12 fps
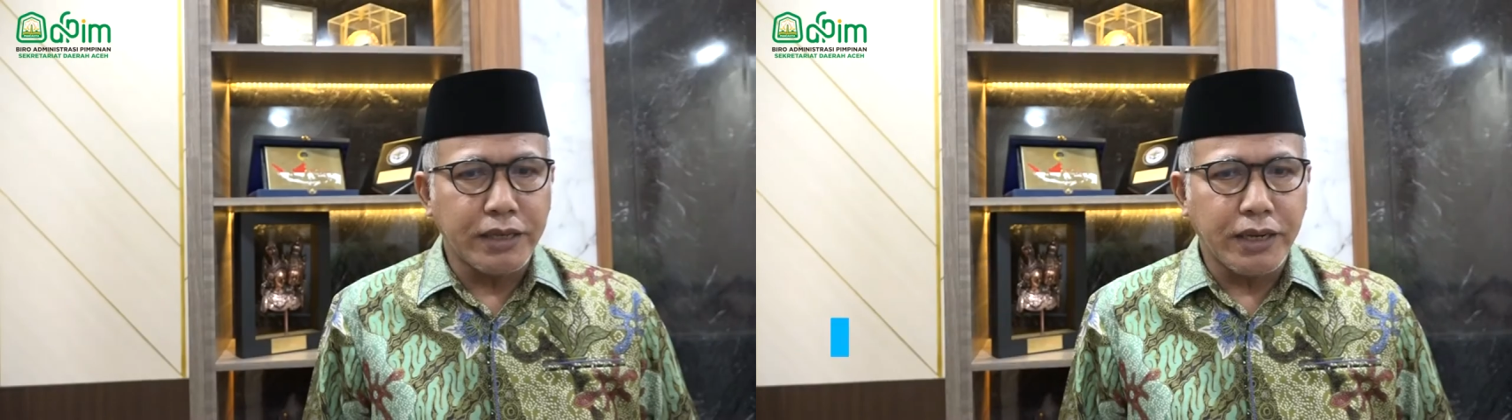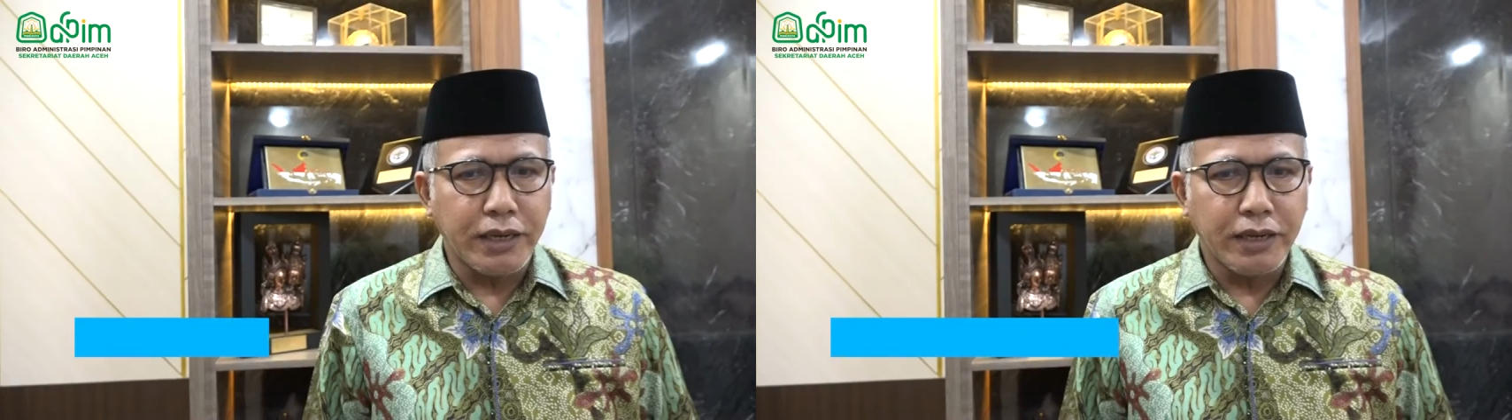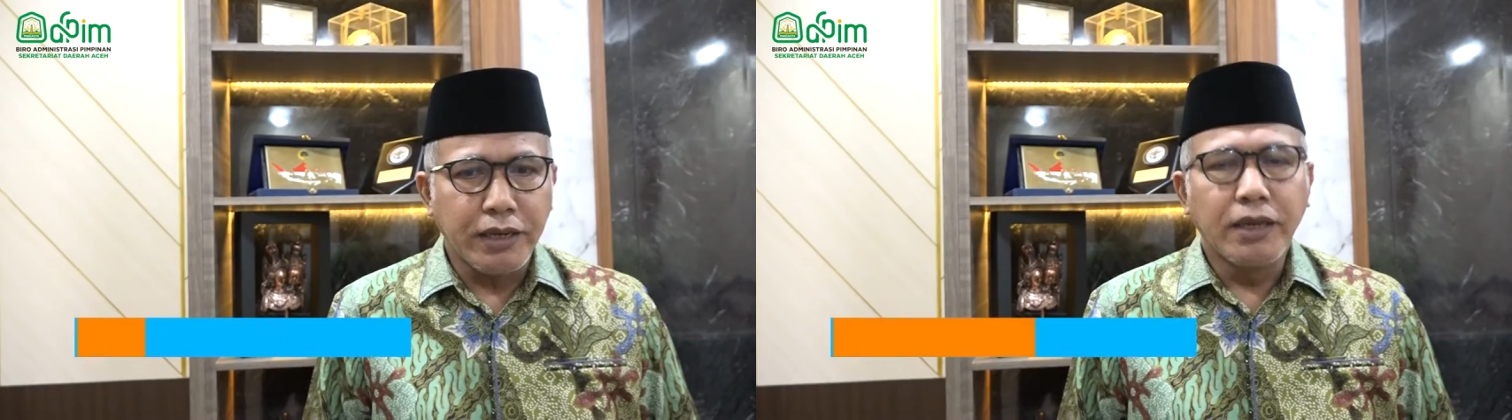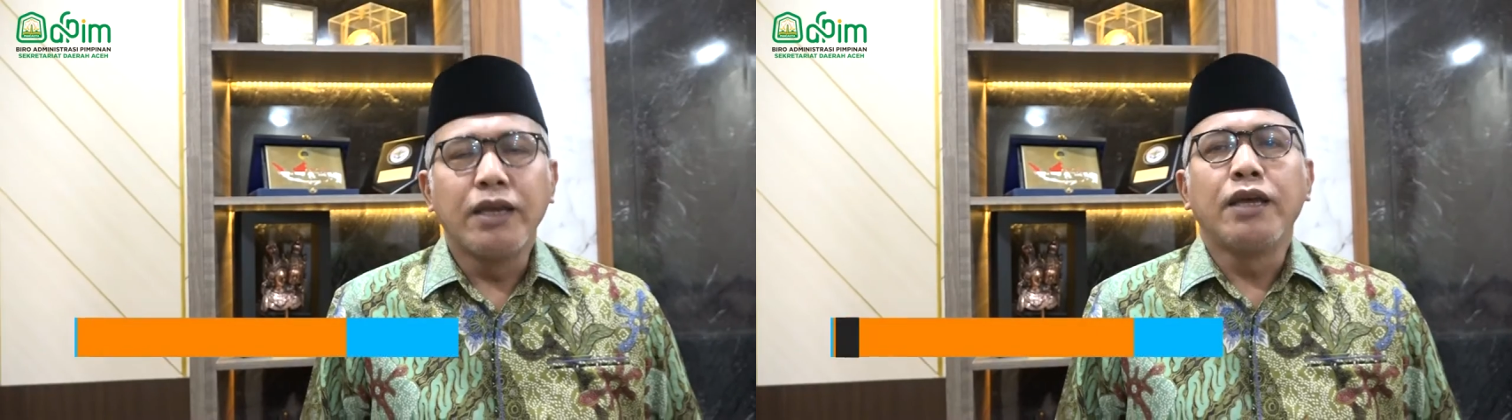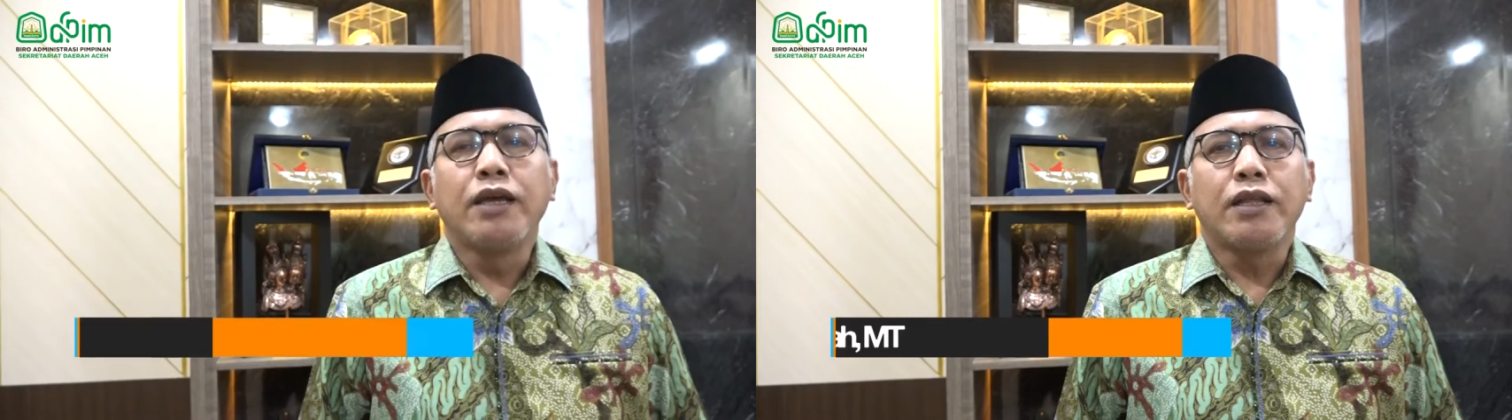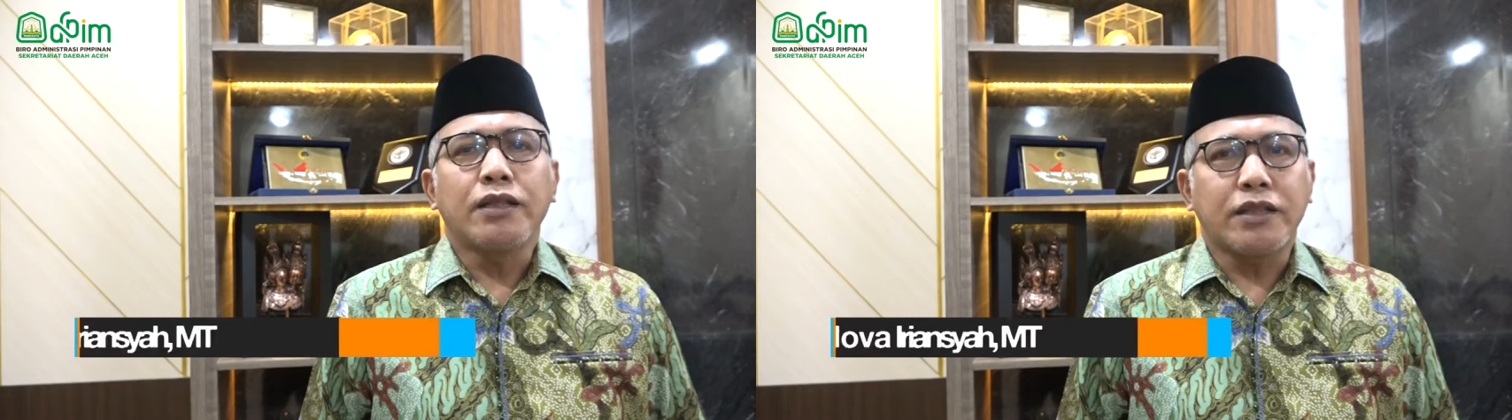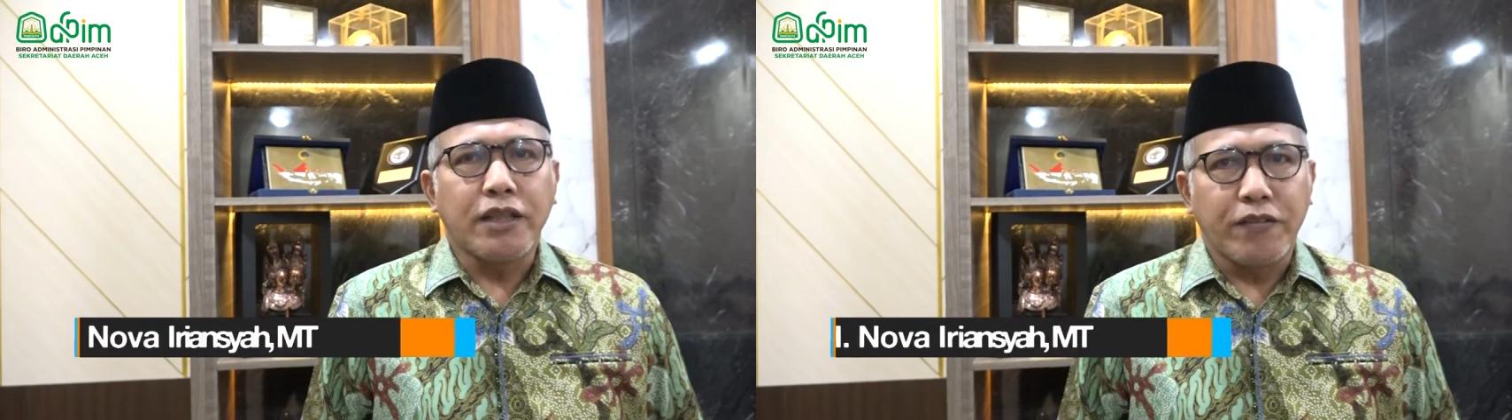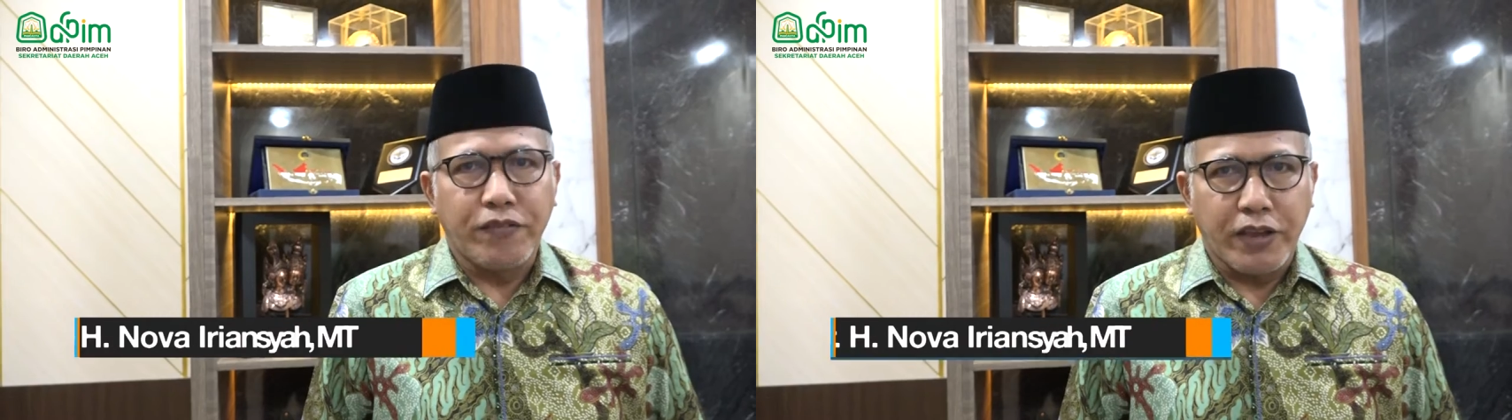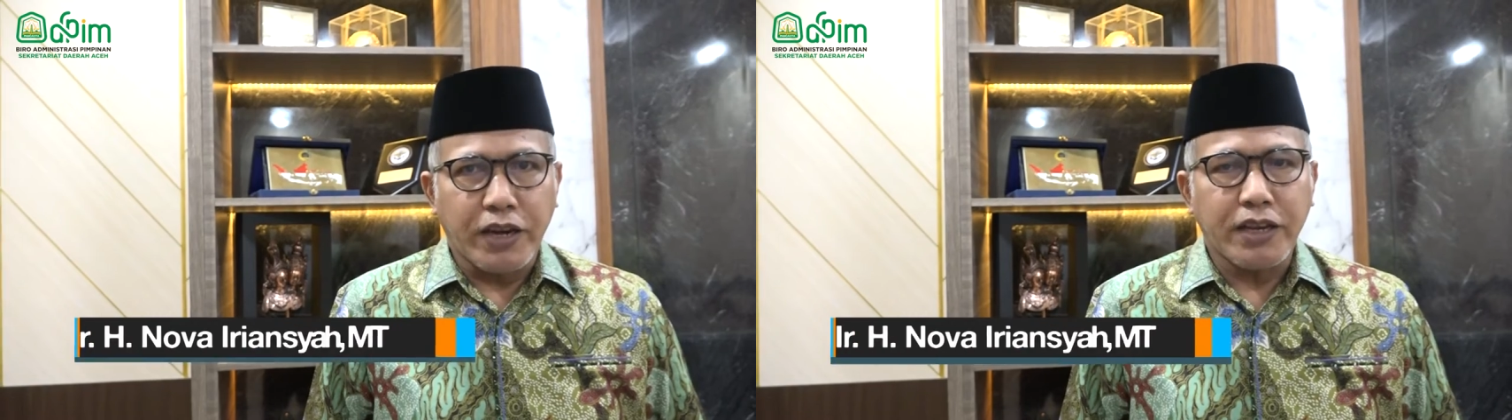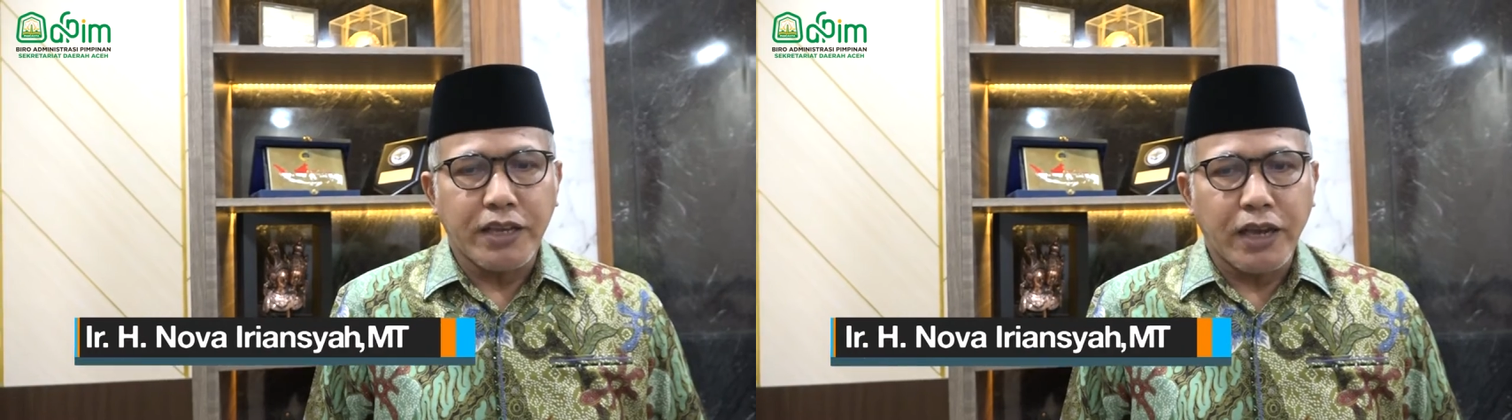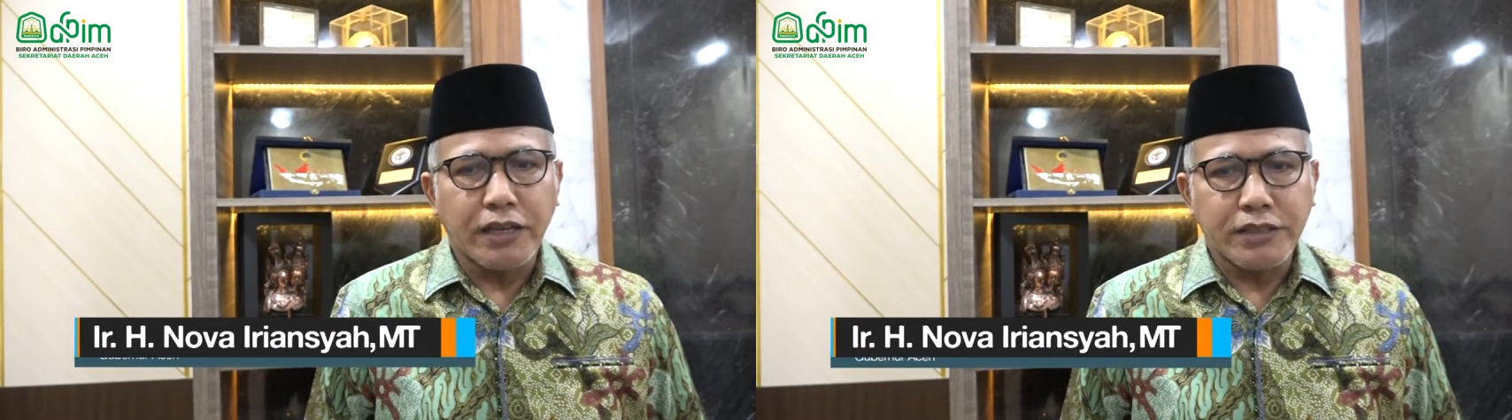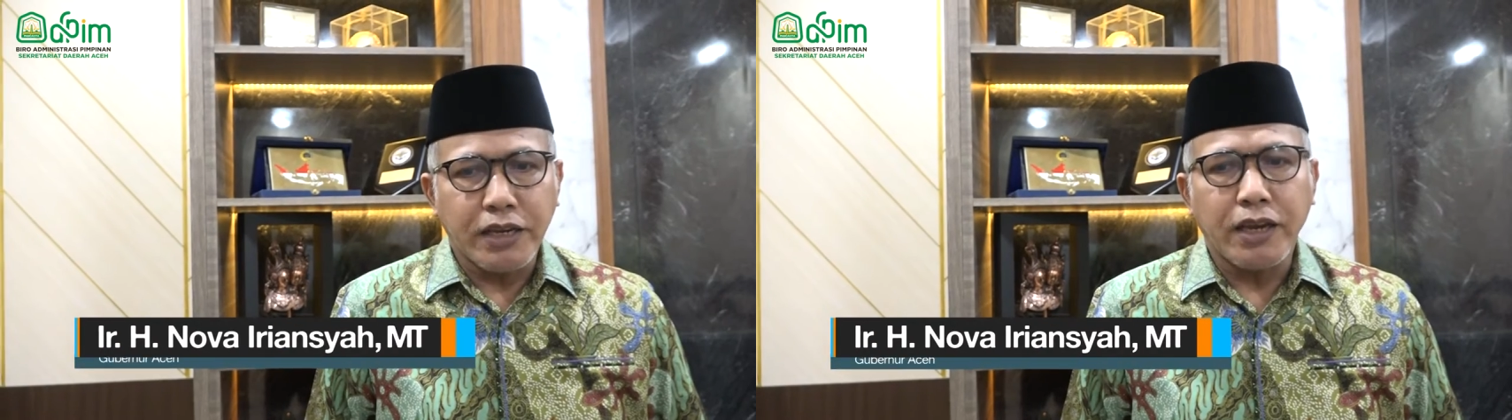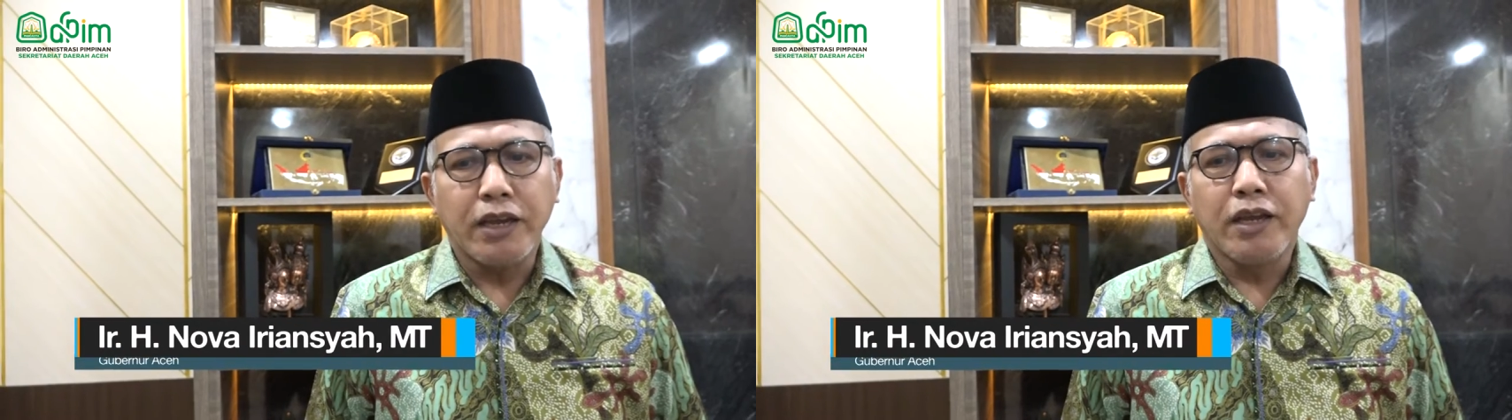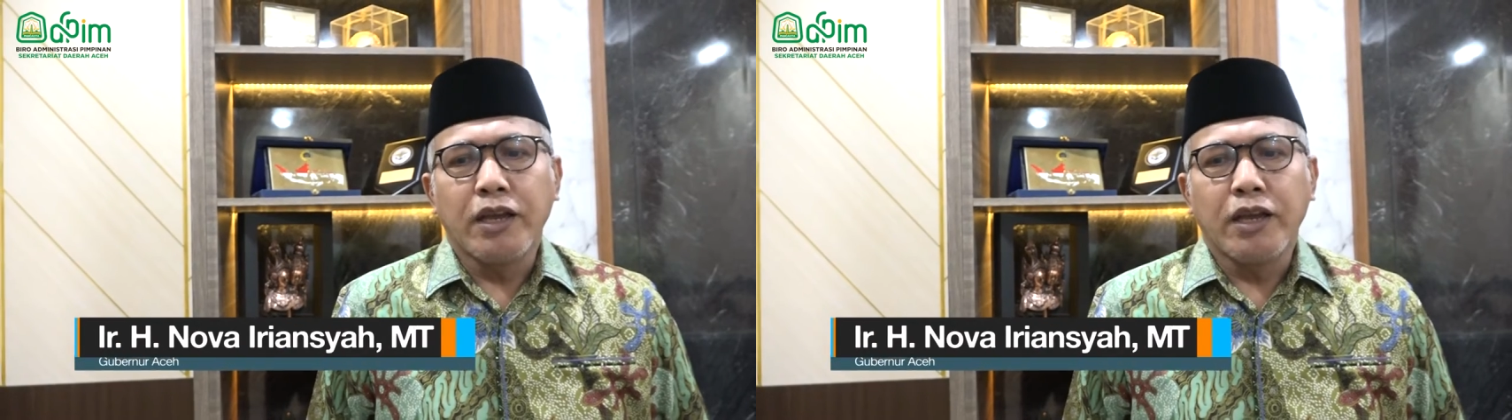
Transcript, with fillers: Aceh. TVRI Aceh